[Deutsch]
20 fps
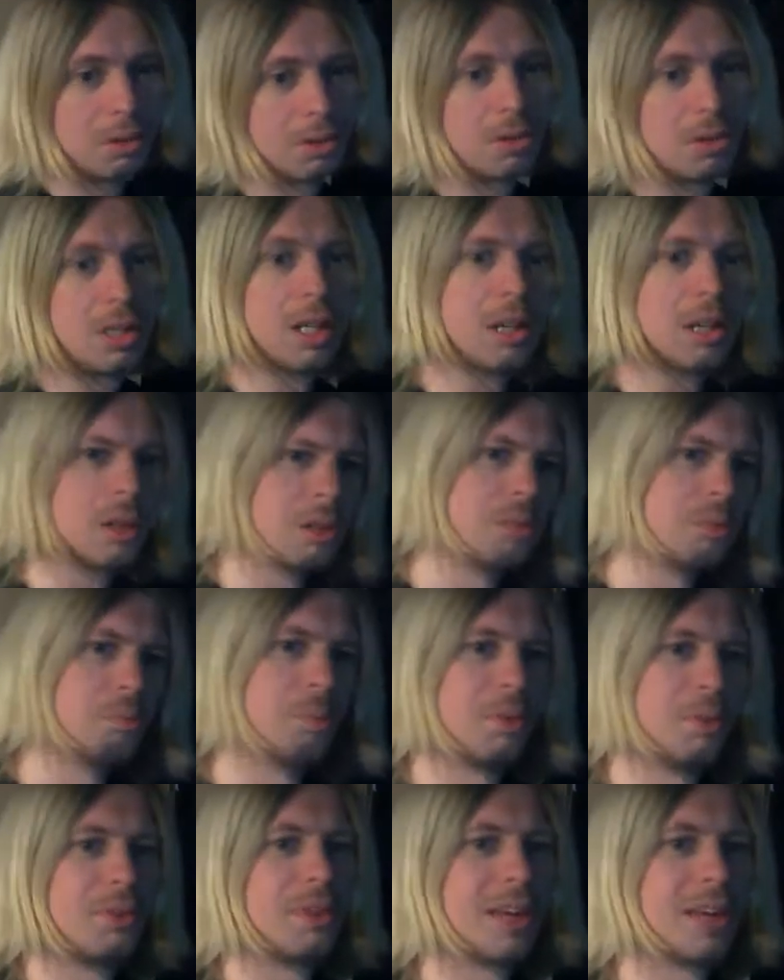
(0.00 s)
die
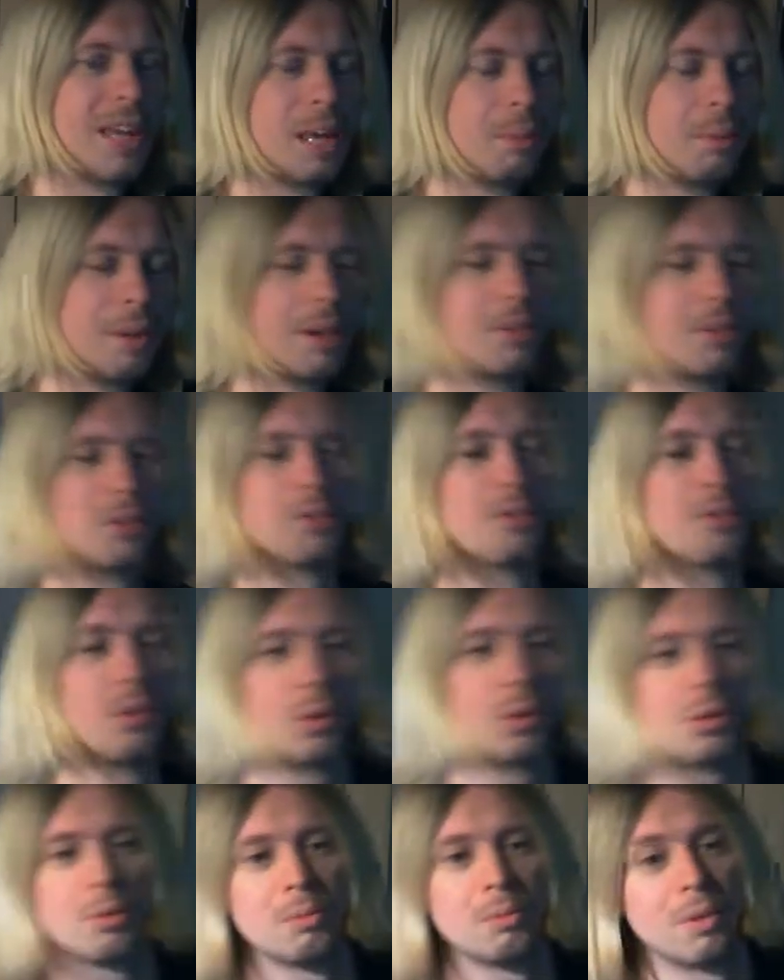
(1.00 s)
bisher immer so
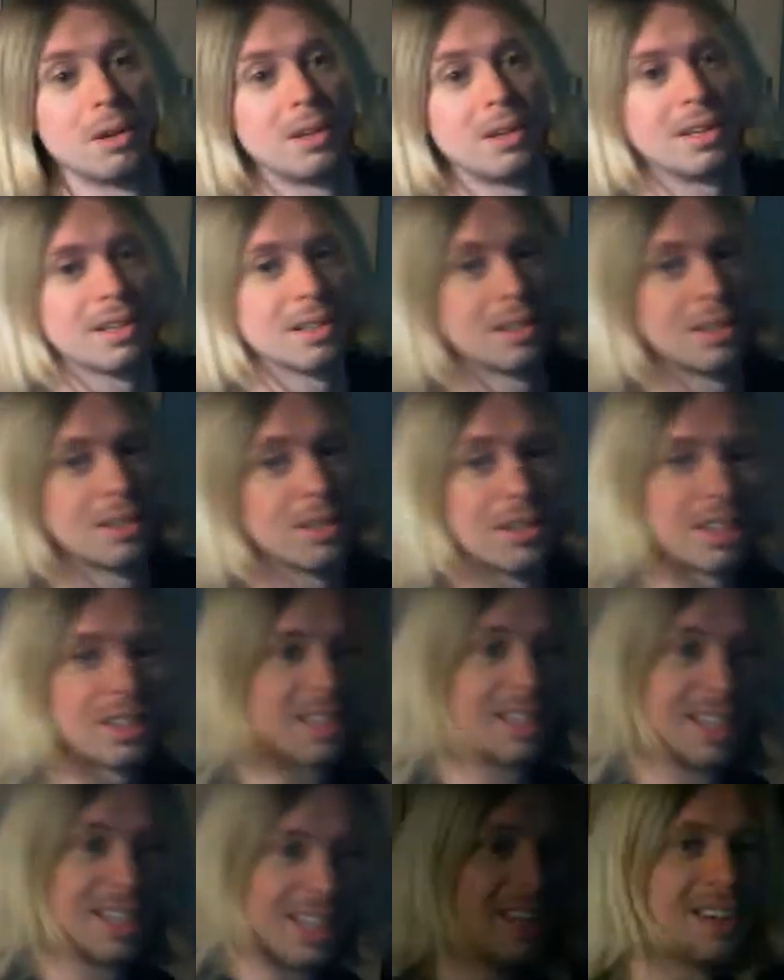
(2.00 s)
früh über ihre
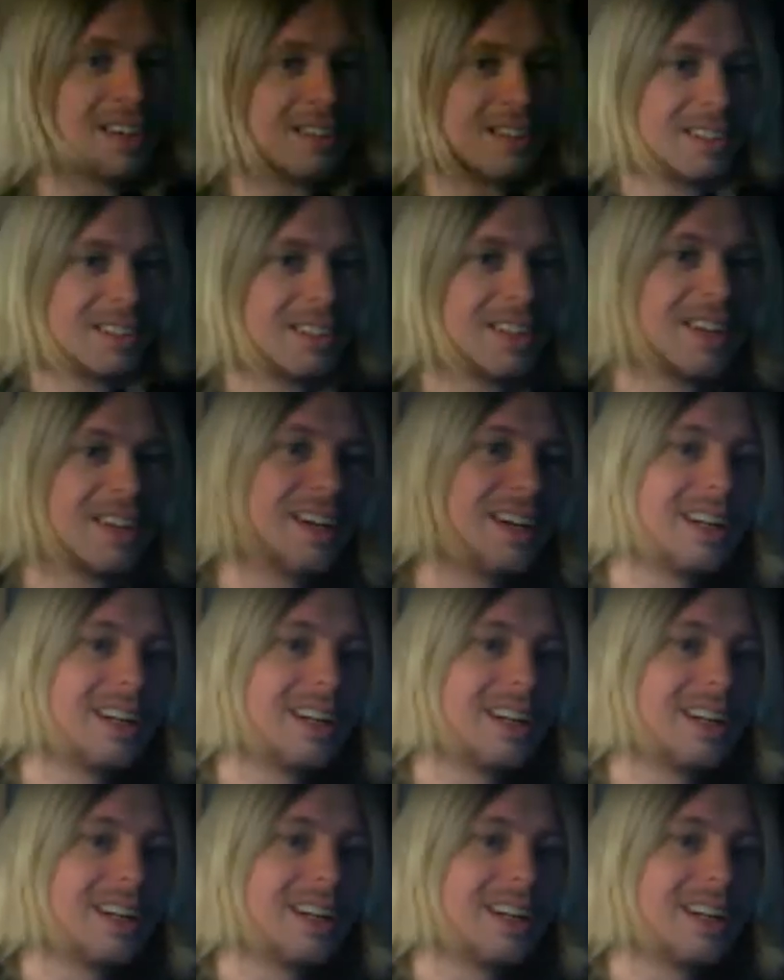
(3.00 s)
glückliche Ehe sind,